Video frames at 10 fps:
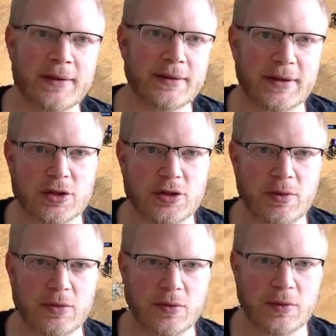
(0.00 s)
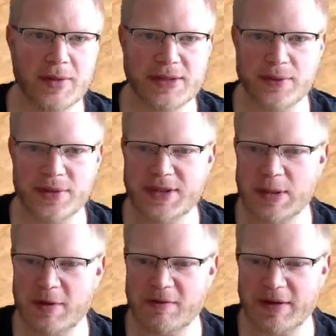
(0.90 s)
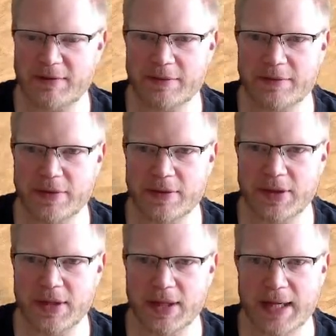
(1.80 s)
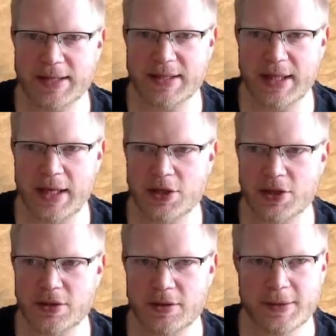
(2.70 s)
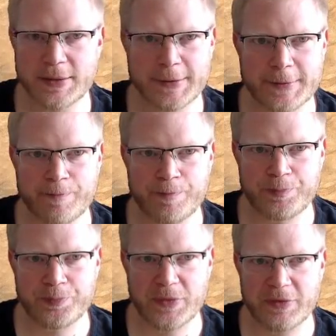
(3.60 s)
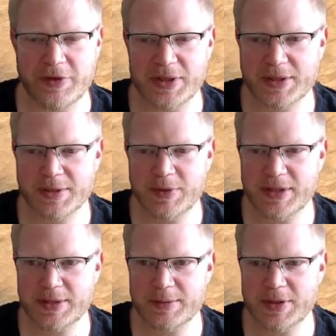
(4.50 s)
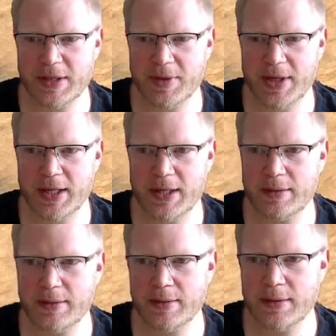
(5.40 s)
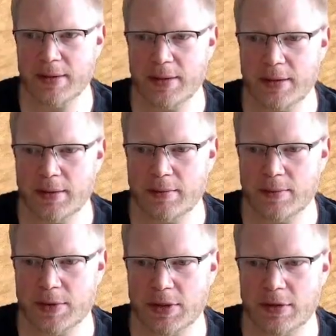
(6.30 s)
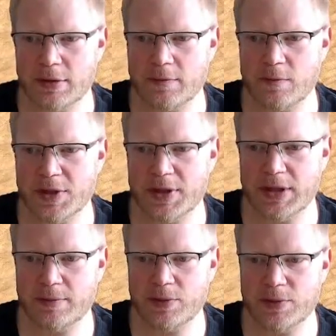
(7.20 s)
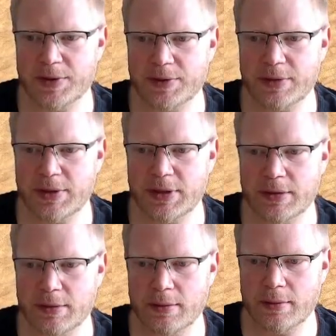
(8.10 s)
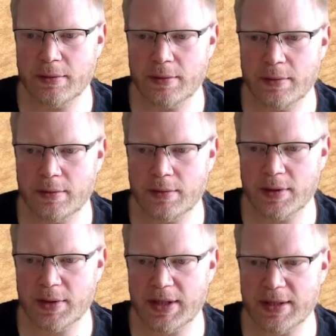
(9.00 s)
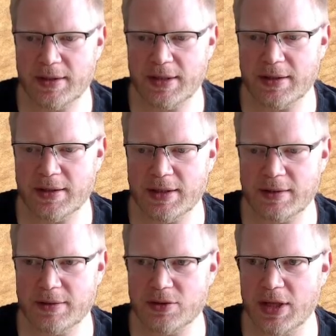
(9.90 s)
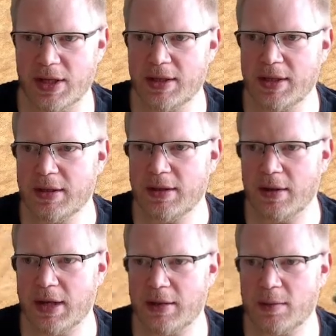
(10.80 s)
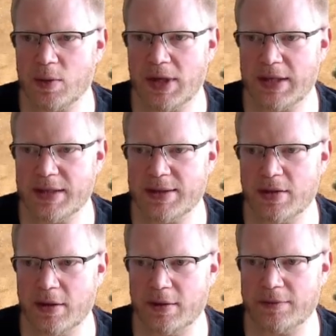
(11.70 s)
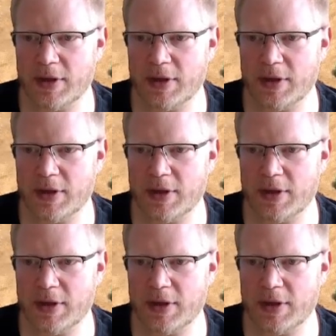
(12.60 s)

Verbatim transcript: Das ist schon mal gut. Basso ist nicht mehr weit weg von äh, Castle Age. Spiel jetzt mit dabei. Schauen, wo hat er die hin positioniert? Oh, geht, geht nicht, geht zu schnell. Okay, Woodline ist noch offen.